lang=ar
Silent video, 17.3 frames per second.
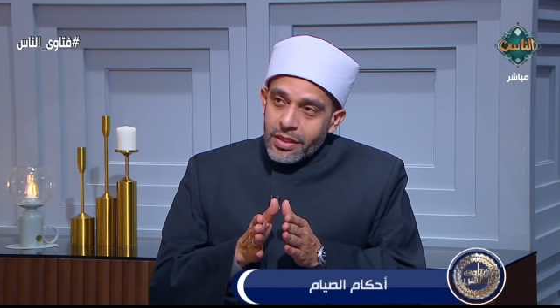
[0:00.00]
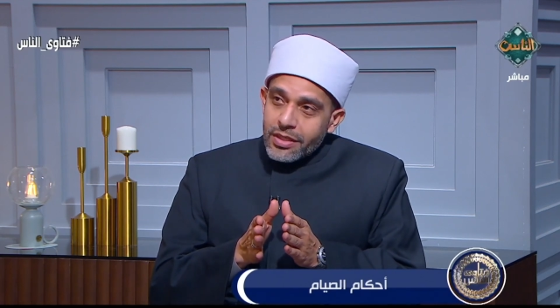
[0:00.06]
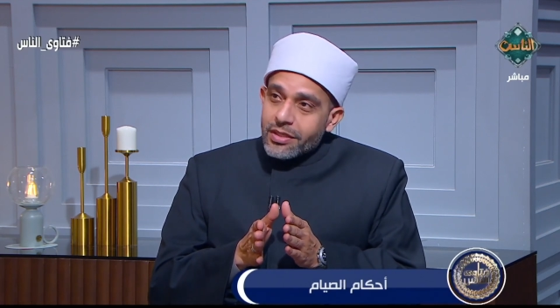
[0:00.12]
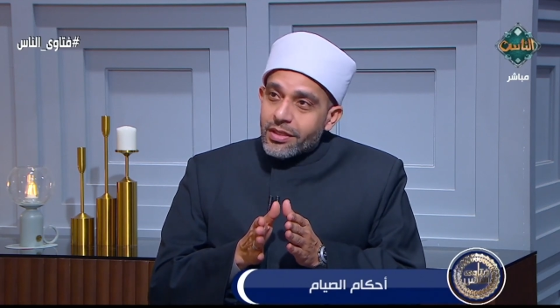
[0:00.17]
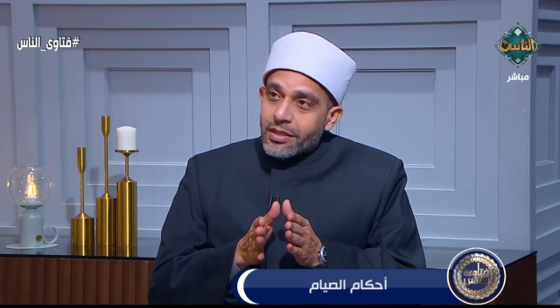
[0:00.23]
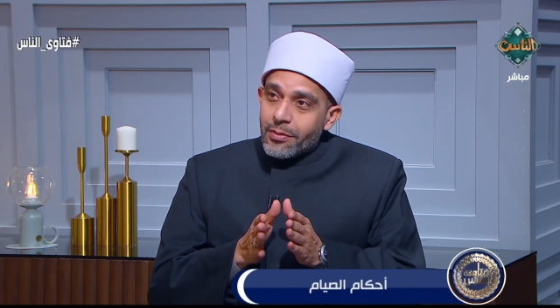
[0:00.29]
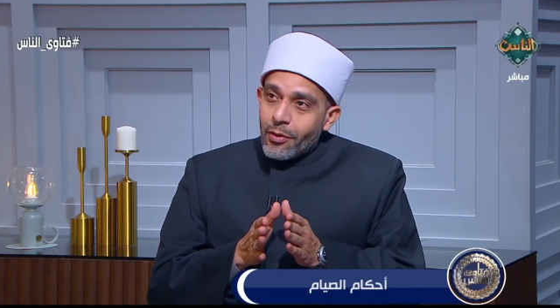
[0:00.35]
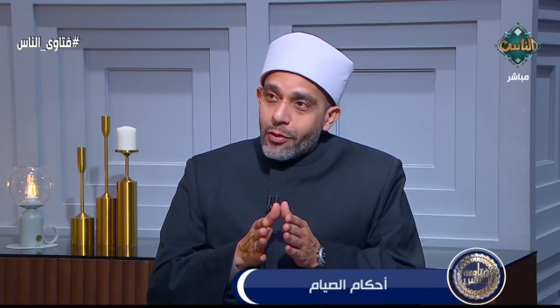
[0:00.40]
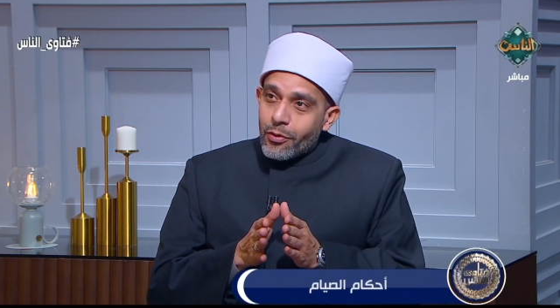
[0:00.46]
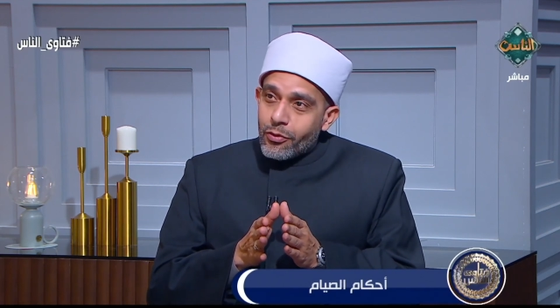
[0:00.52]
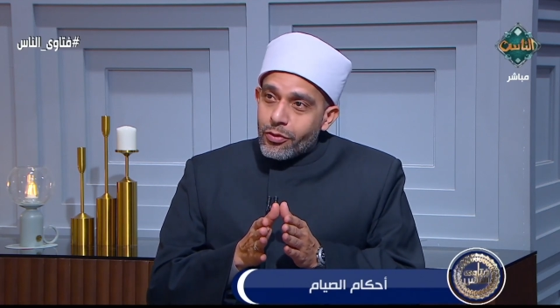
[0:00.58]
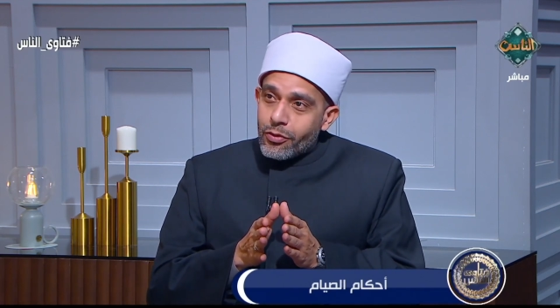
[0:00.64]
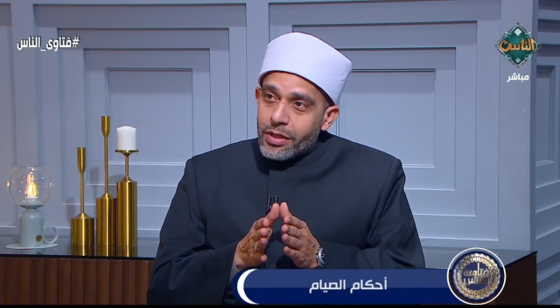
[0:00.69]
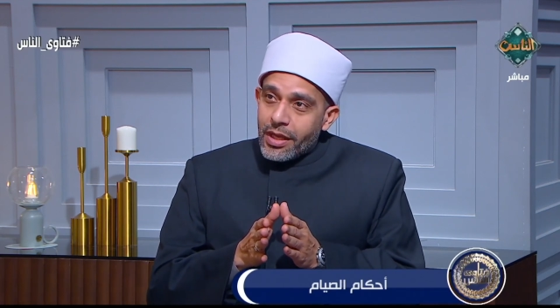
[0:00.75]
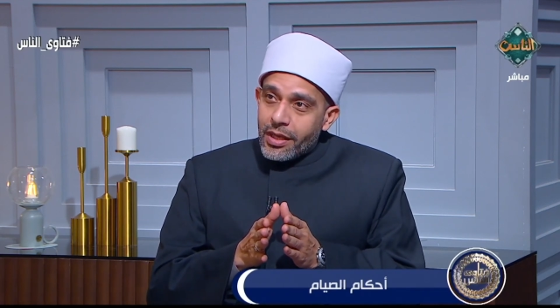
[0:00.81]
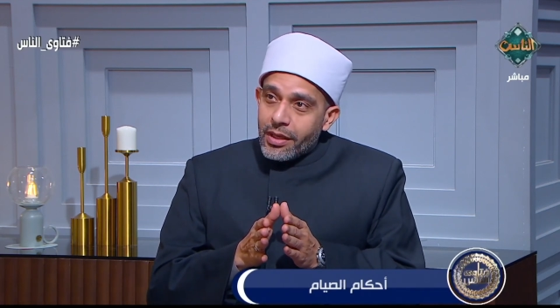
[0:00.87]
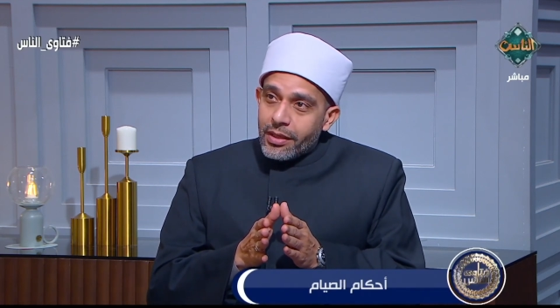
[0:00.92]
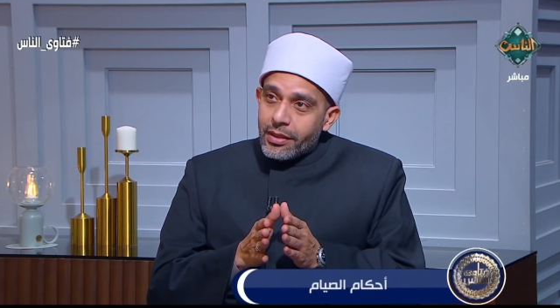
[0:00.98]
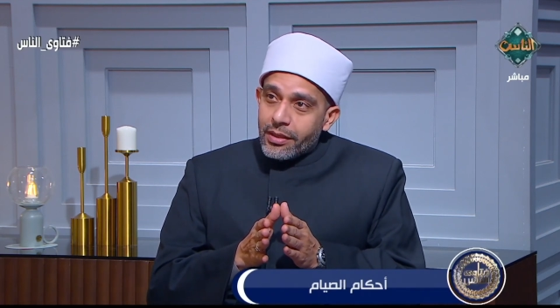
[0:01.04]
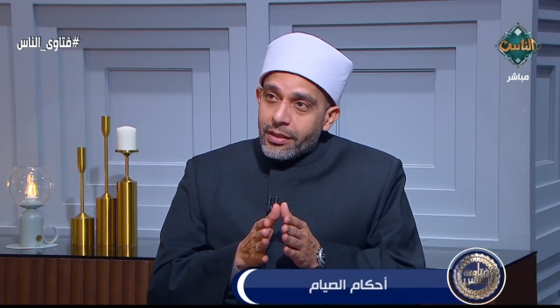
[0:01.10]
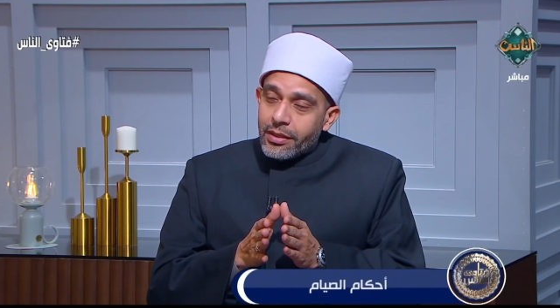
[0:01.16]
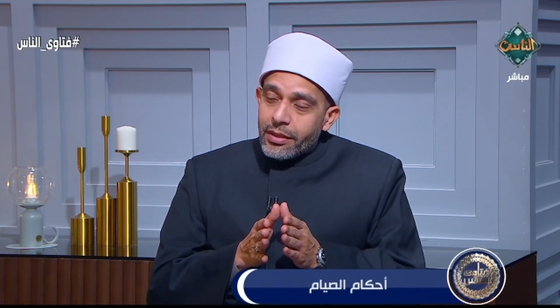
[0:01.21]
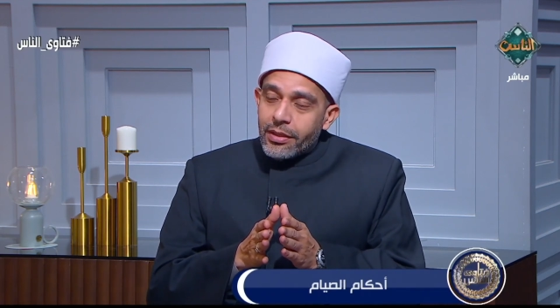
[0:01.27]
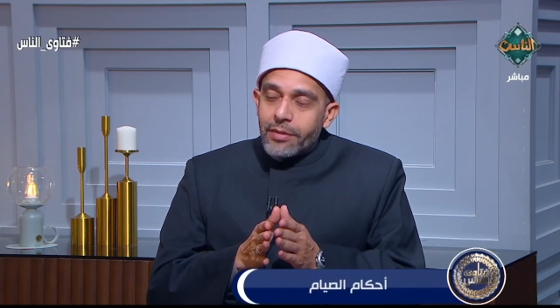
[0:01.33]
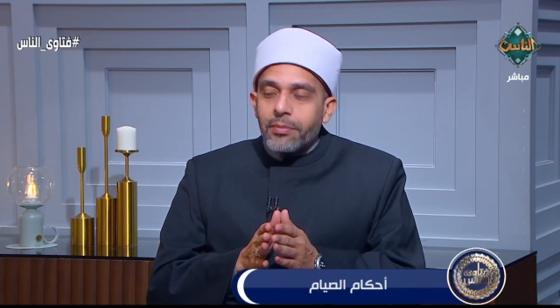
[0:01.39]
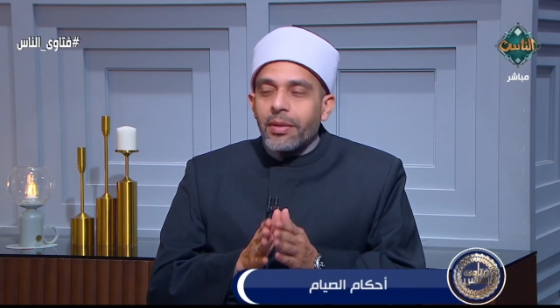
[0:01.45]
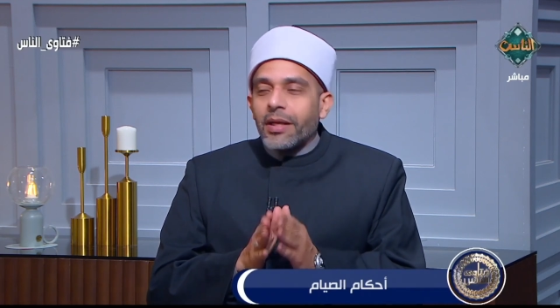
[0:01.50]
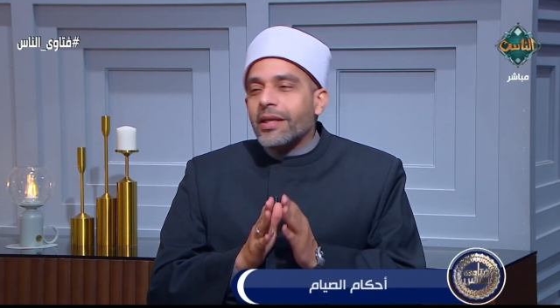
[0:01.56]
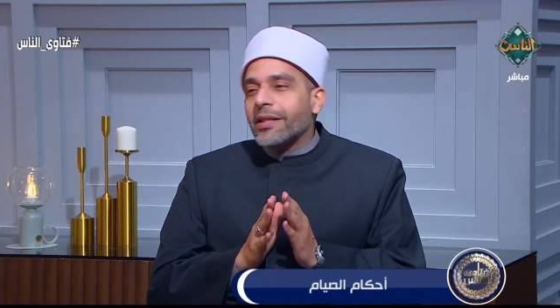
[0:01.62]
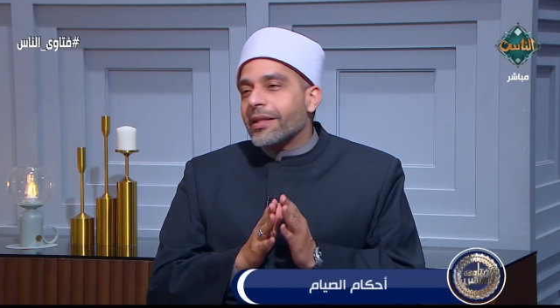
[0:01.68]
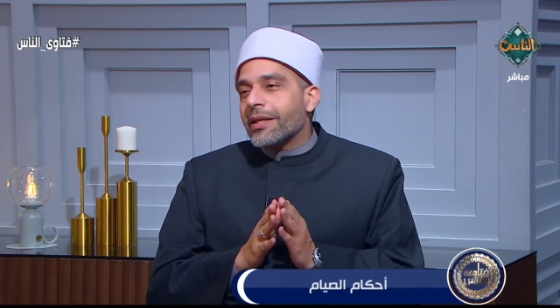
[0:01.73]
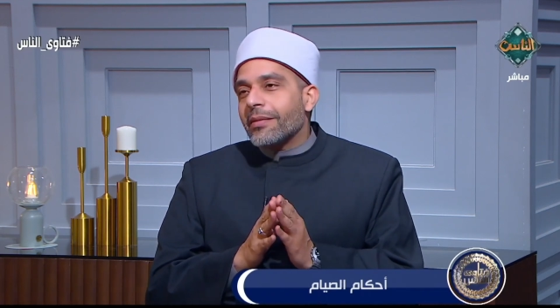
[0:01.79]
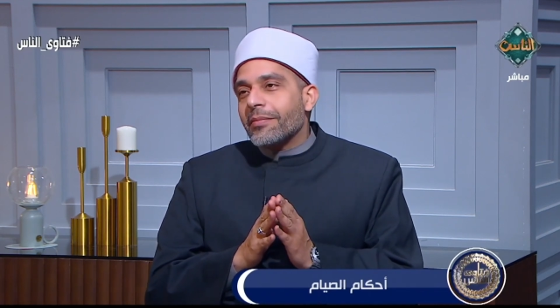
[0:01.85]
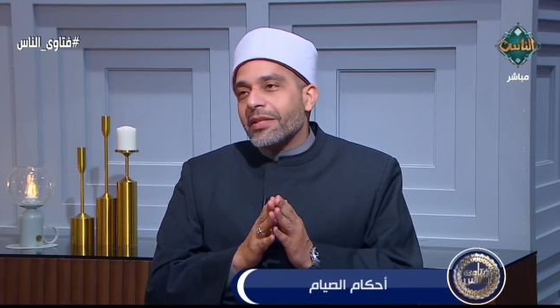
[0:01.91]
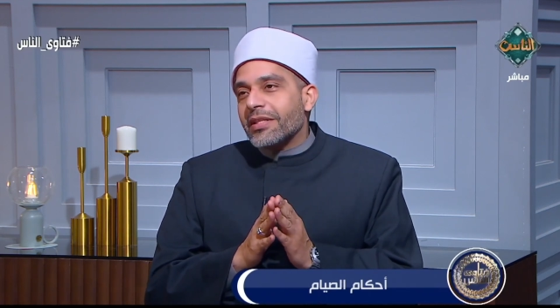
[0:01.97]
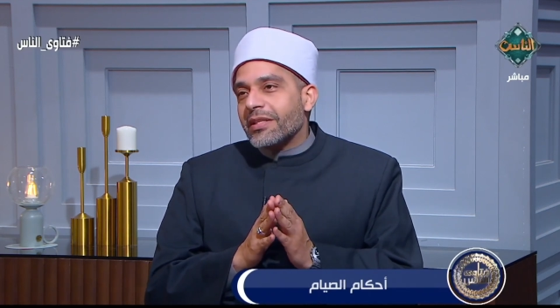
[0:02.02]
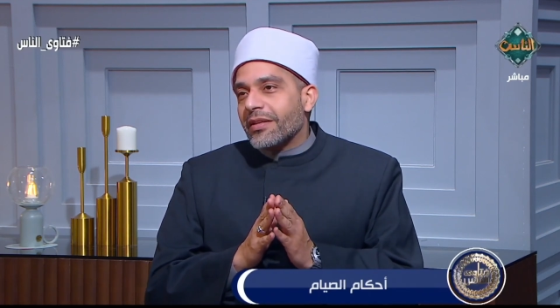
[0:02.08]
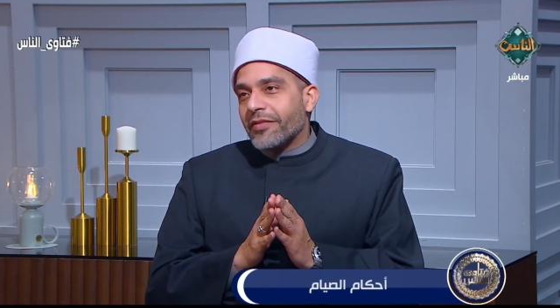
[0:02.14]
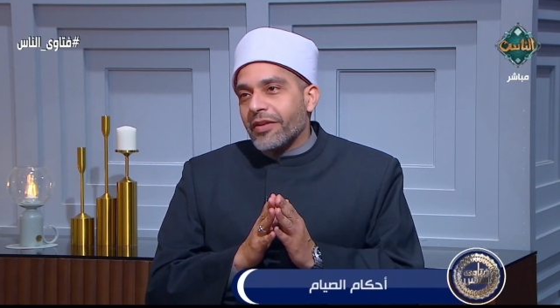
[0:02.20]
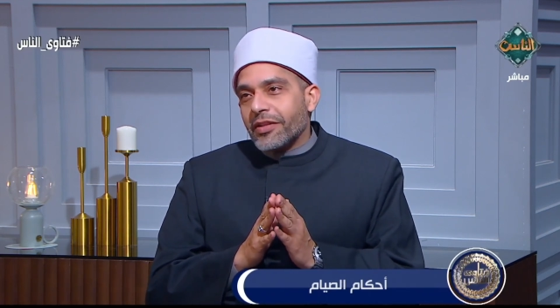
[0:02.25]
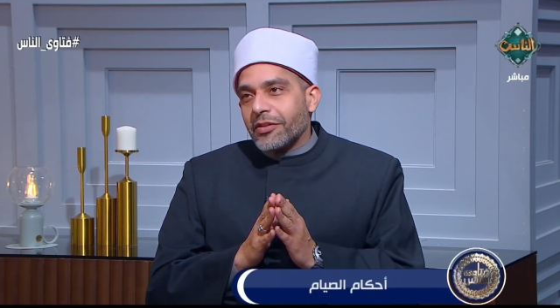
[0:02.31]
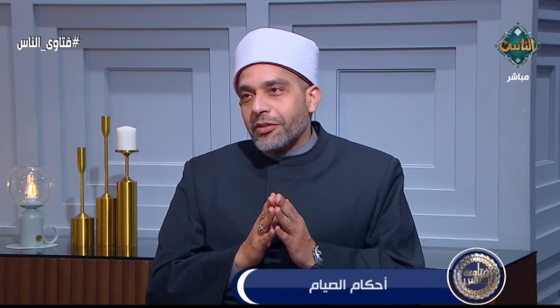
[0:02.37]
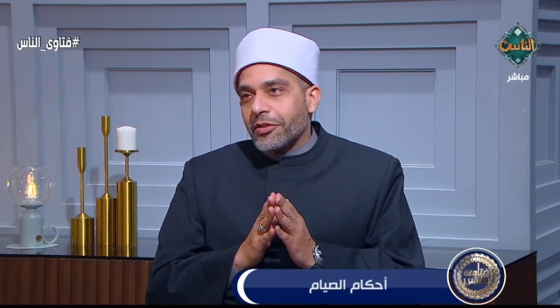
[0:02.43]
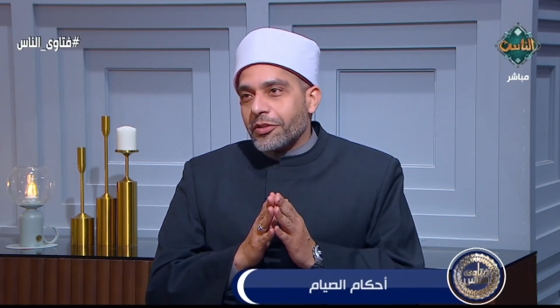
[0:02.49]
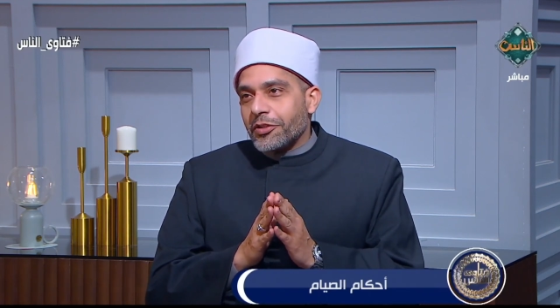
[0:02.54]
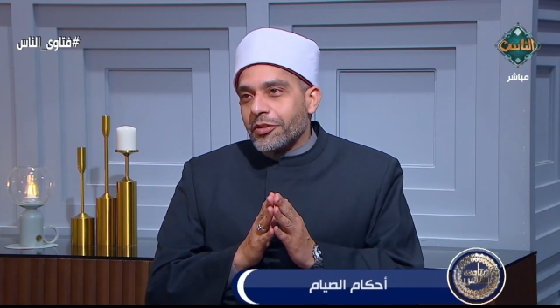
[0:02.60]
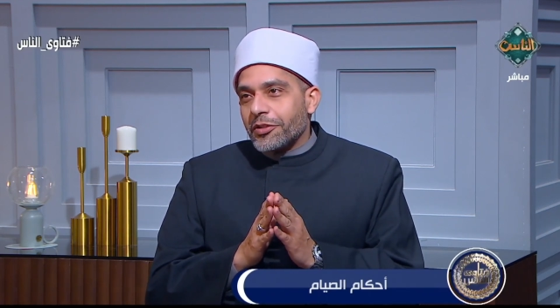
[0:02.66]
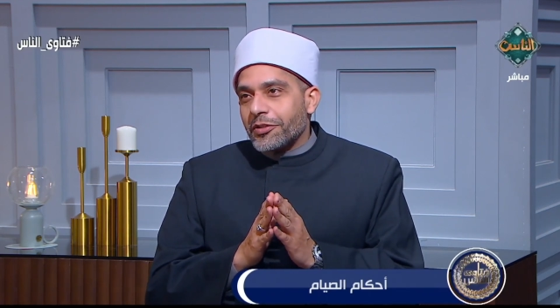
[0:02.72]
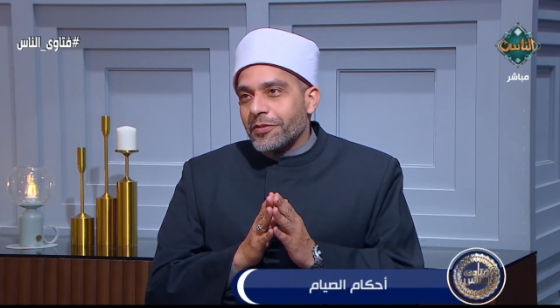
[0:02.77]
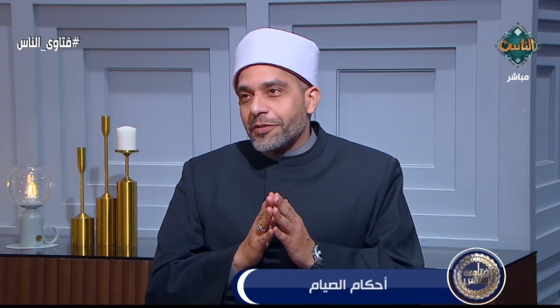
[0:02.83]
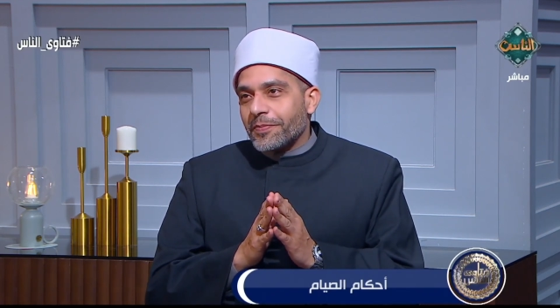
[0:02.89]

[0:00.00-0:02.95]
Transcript: لسه موجوده يبقى كده انا ما استفدتش